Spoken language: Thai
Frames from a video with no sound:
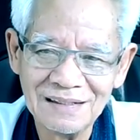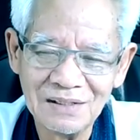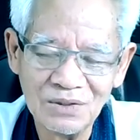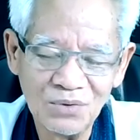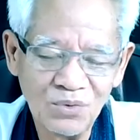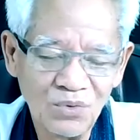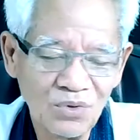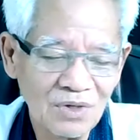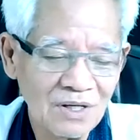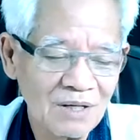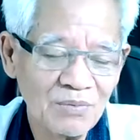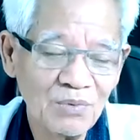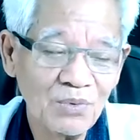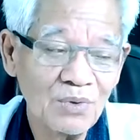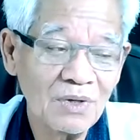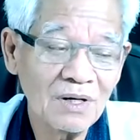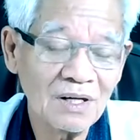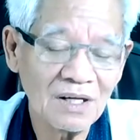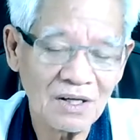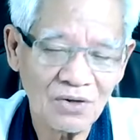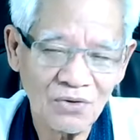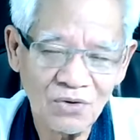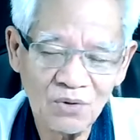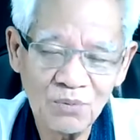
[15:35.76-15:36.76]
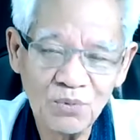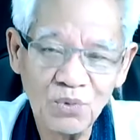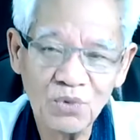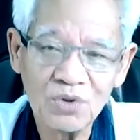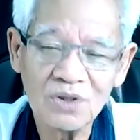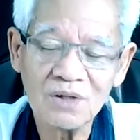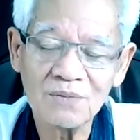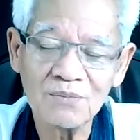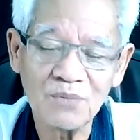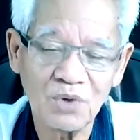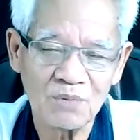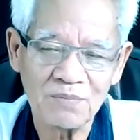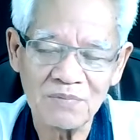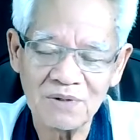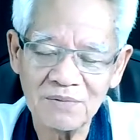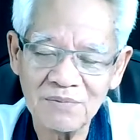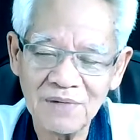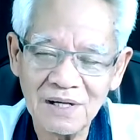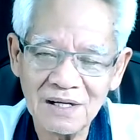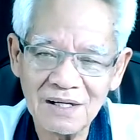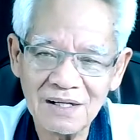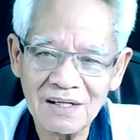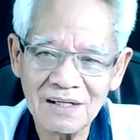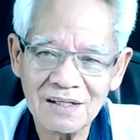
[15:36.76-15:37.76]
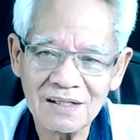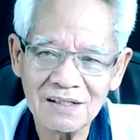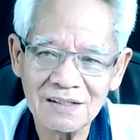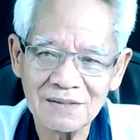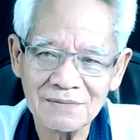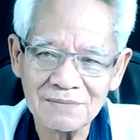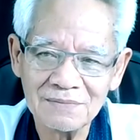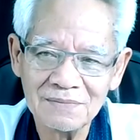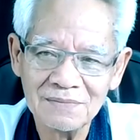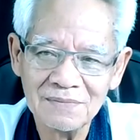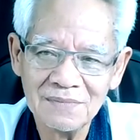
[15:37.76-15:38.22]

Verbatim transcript: ลุงรับรู้แล้วแหละข้อมูลทั้งหมดประมาณนั้นนะครับ